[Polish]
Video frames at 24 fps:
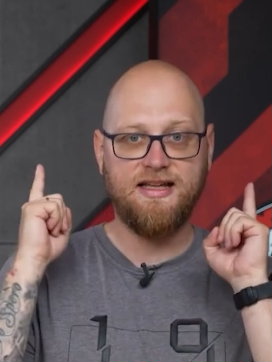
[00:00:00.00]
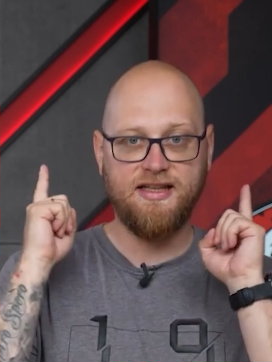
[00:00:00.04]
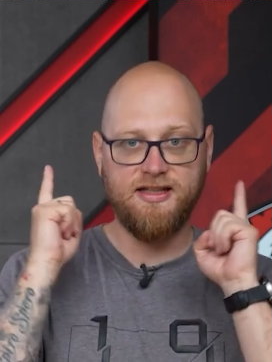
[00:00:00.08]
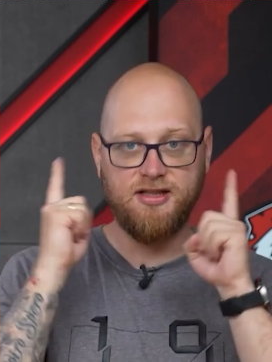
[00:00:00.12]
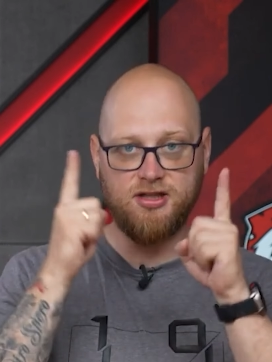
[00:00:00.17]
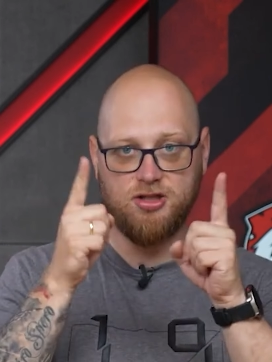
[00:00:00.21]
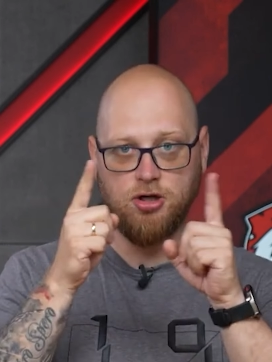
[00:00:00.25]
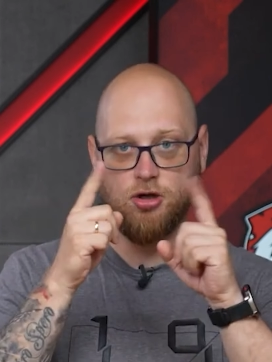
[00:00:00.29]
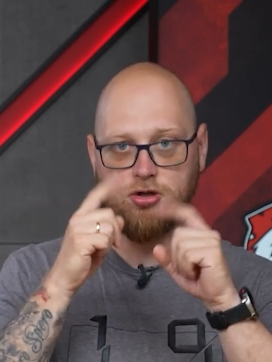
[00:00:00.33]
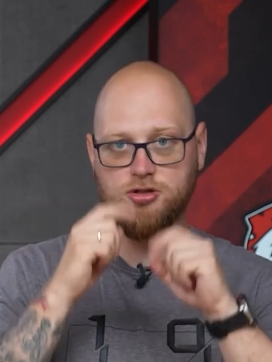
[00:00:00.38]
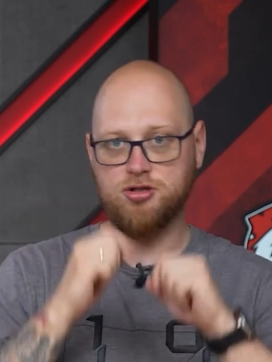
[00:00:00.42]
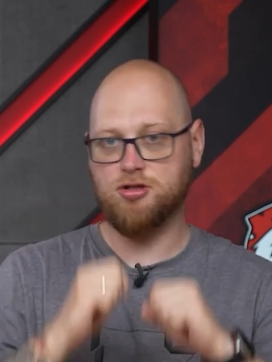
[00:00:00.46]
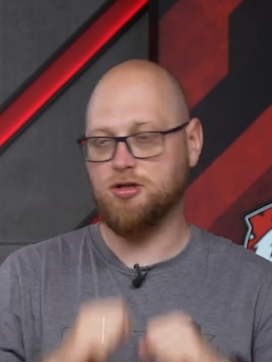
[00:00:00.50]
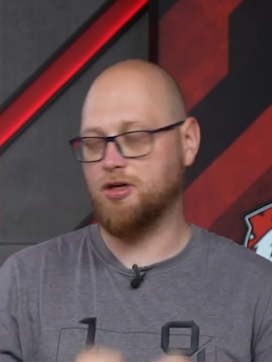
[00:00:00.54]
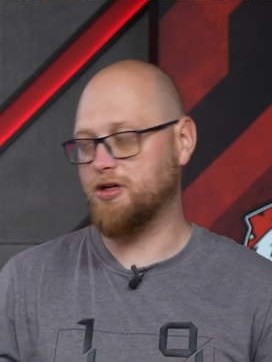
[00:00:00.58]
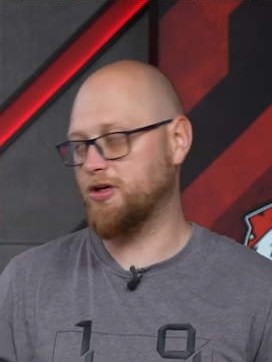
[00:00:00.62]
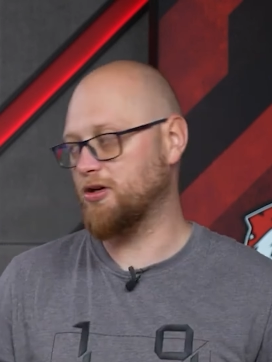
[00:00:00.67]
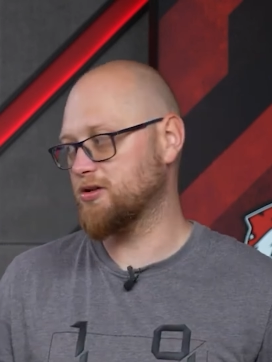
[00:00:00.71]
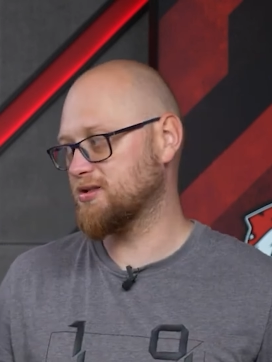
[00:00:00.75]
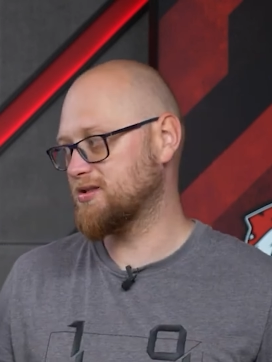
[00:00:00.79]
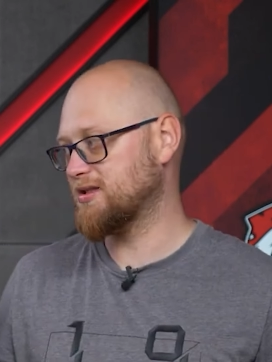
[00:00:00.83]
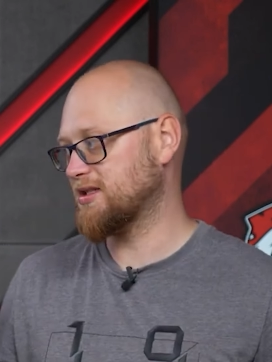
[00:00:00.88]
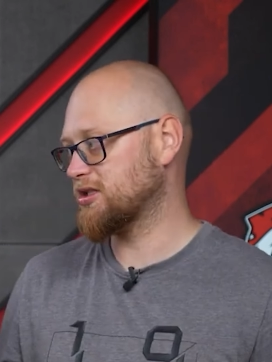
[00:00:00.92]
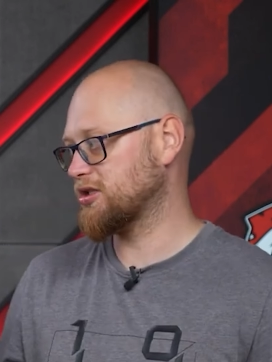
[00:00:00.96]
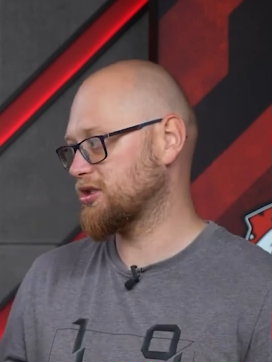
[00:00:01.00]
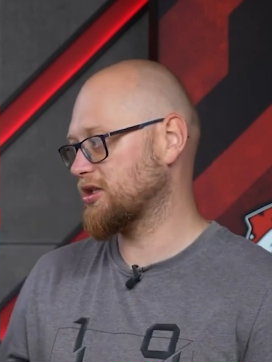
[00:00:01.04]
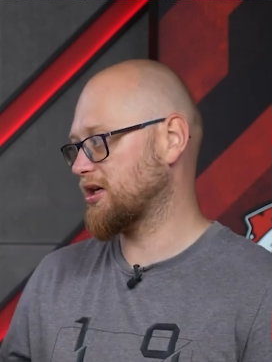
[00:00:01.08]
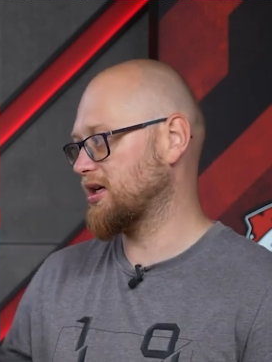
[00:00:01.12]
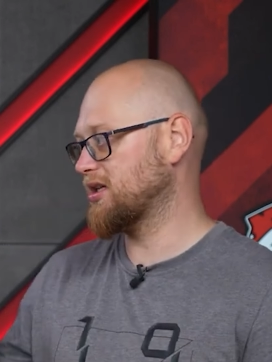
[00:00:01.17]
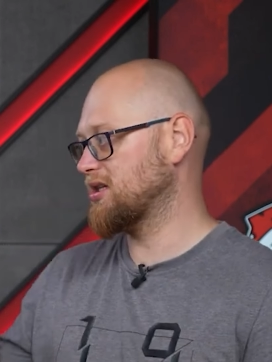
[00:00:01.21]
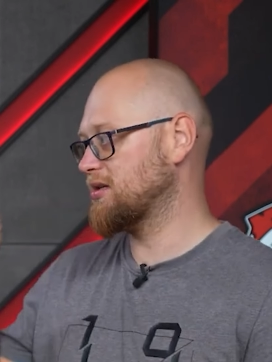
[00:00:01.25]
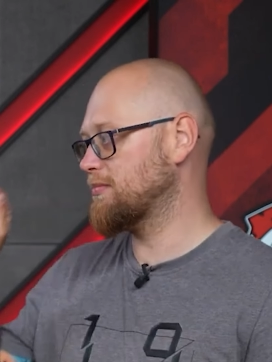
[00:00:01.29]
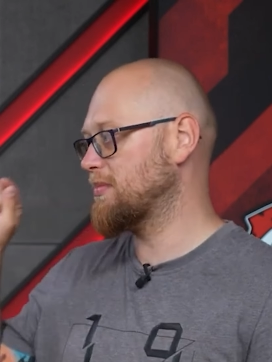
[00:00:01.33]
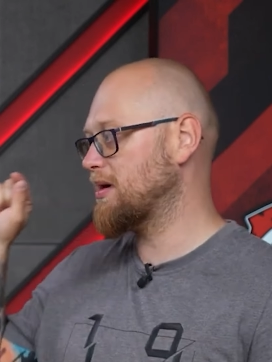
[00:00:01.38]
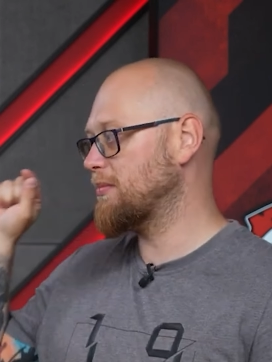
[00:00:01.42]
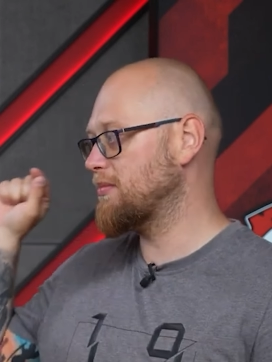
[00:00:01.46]
i to z kolei oznacza, że
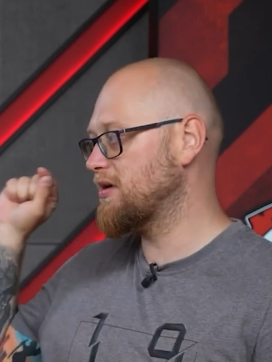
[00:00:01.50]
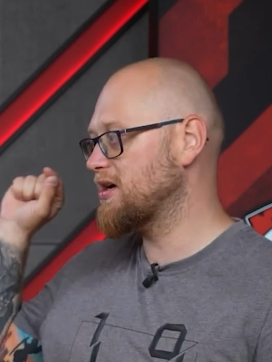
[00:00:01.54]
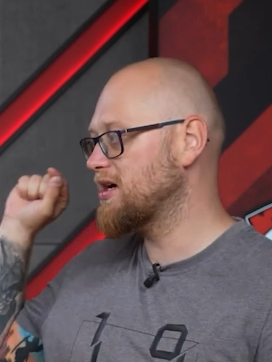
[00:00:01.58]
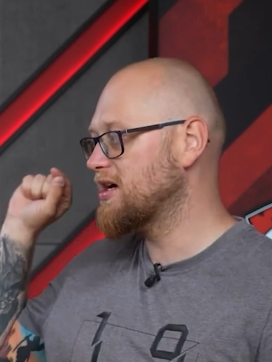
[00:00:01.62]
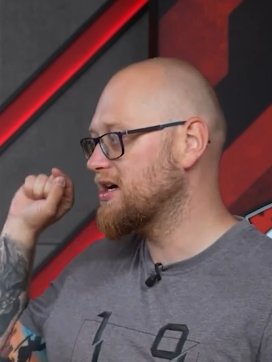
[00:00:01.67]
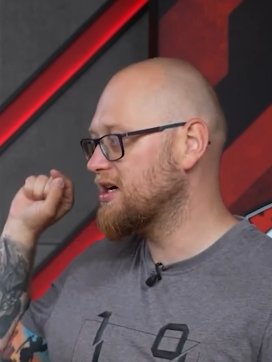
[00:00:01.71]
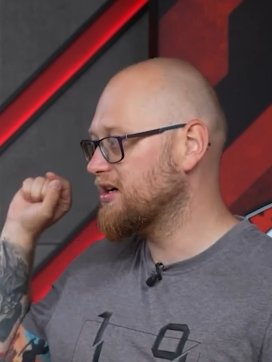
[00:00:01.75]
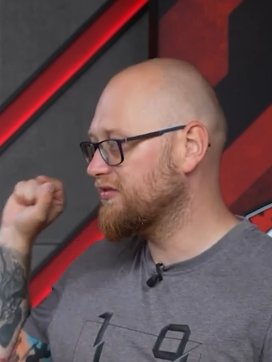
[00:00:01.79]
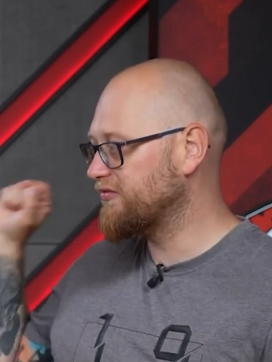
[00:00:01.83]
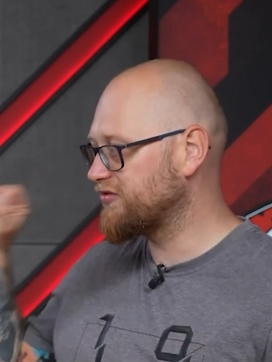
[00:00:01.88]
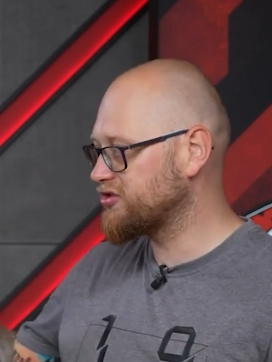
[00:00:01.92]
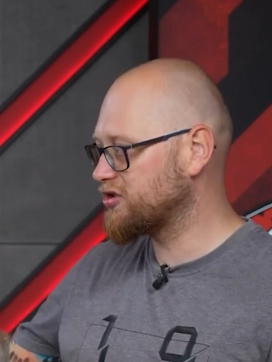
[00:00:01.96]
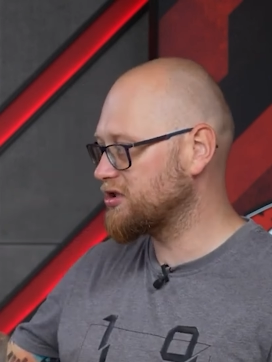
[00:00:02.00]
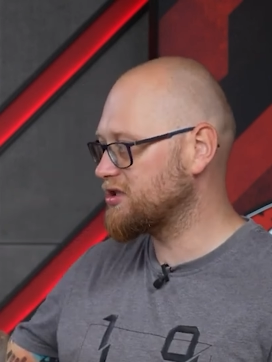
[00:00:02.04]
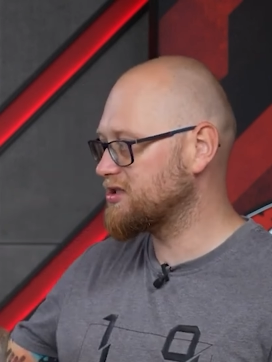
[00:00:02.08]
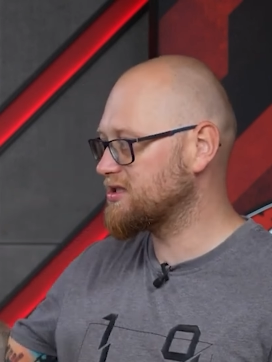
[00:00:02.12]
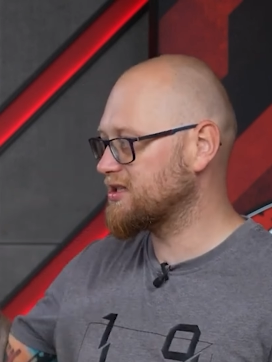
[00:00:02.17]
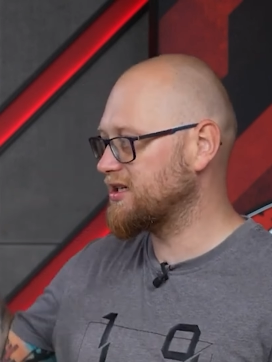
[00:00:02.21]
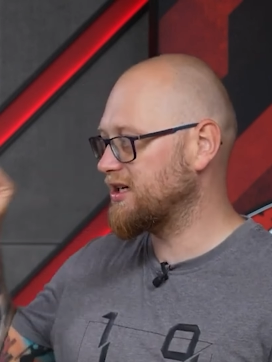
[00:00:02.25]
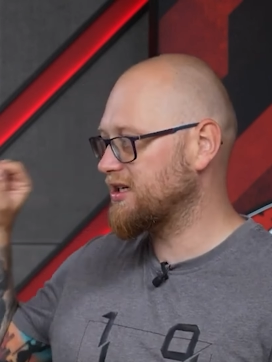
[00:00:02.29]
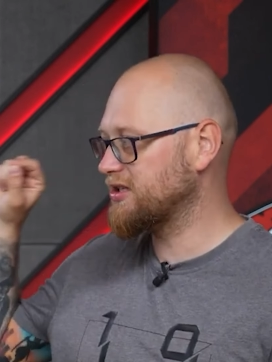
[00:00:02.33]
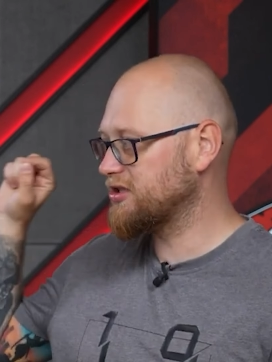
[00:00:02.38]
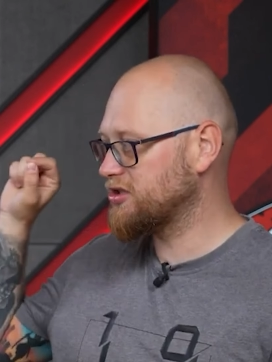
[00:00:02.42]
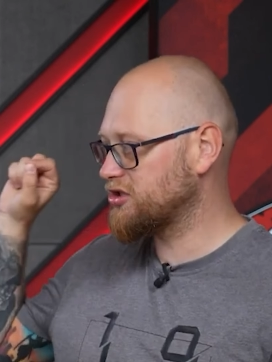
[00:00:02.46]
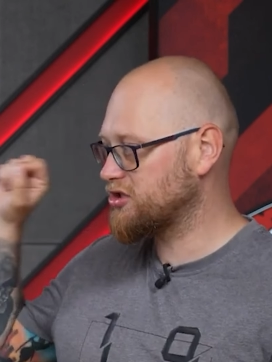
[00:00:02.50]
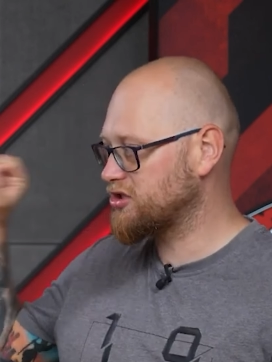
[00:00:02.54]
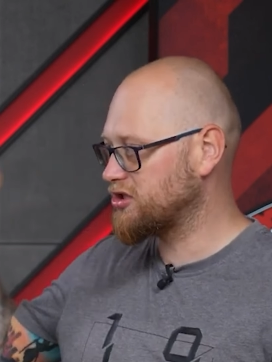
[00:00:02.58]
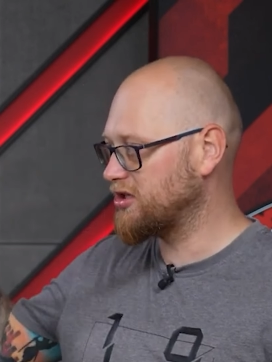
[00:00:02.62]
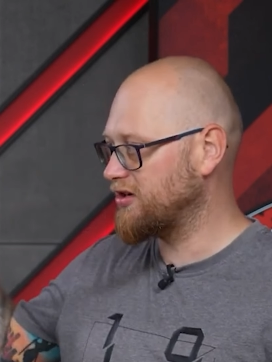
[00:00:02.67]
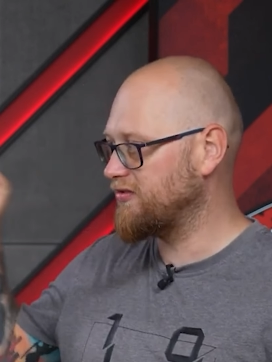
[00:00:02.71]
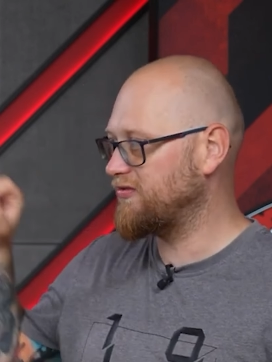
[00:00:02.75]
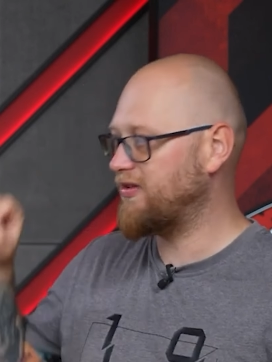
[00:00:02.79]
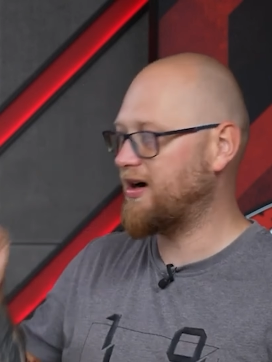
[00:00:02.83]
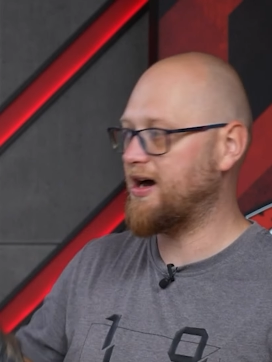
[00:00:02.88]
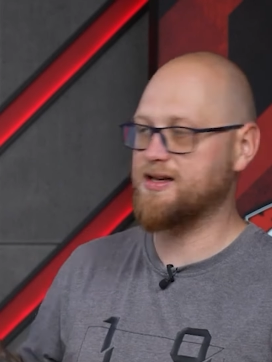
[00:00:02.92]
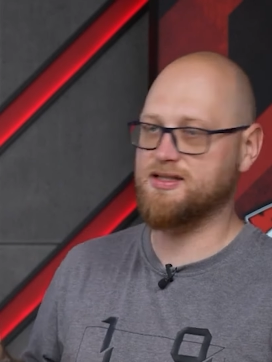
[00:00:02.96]
kiedy mamy wszystkie
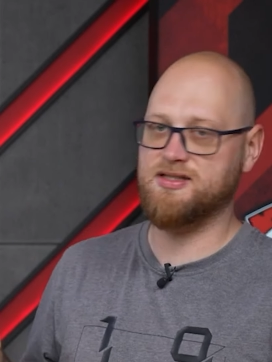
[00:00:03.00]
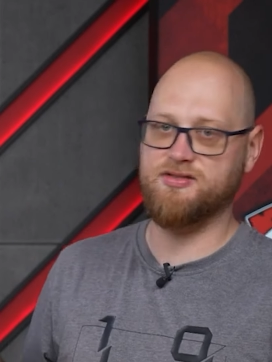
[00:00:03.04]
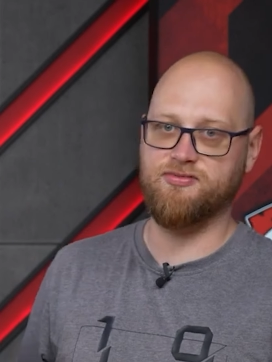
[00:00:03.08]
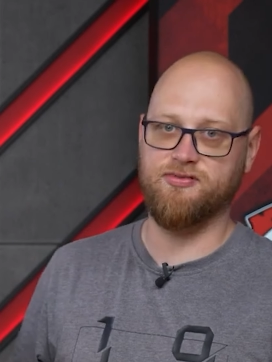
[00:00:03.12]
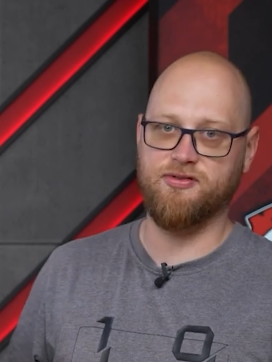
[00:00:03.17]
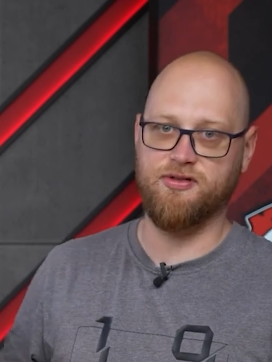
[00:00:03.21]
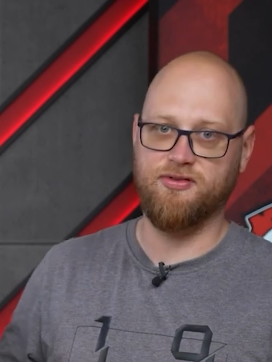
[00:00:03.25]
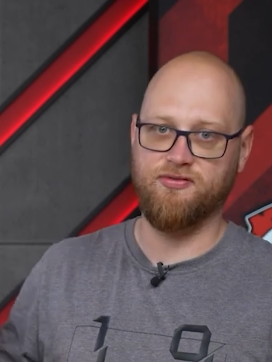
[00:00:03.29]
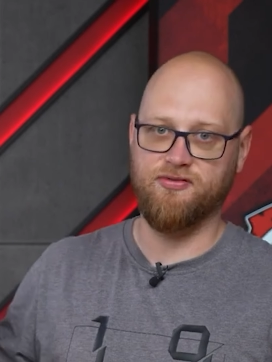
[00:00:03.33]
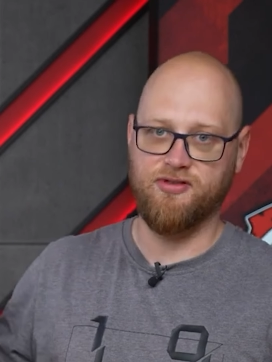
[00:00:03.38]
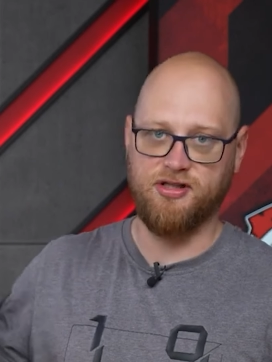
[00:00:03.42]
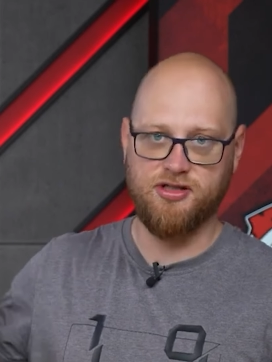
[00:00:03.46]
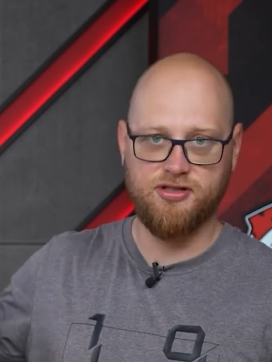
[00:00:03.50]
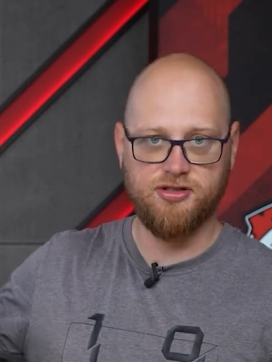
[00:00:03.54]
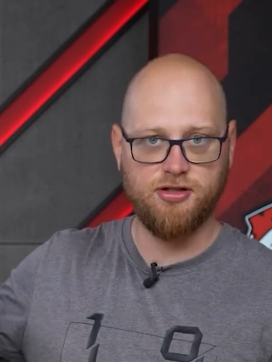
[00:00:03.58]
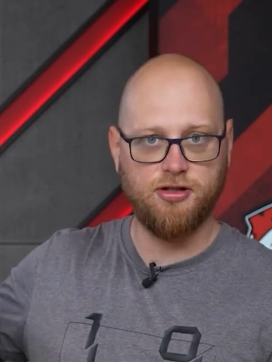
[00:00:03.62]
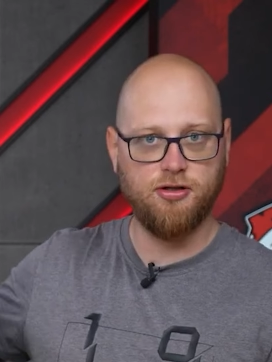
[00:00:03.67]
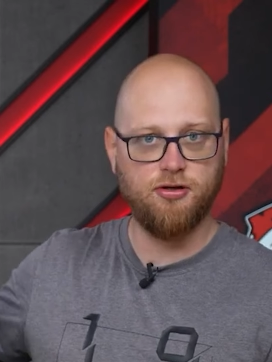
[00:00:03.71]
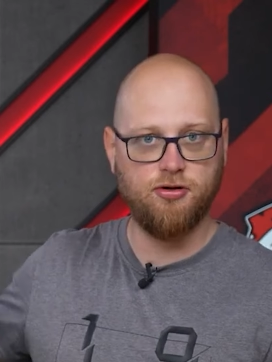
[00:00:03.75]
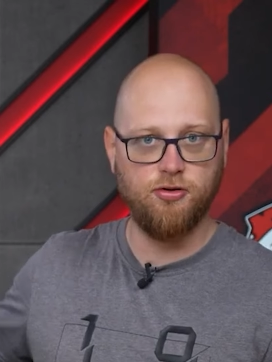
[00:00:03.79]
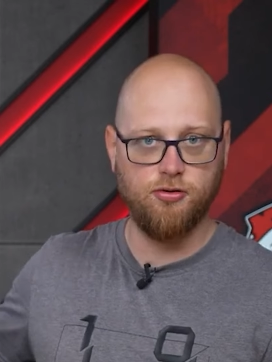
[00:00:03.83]
trzy warstwy w naszej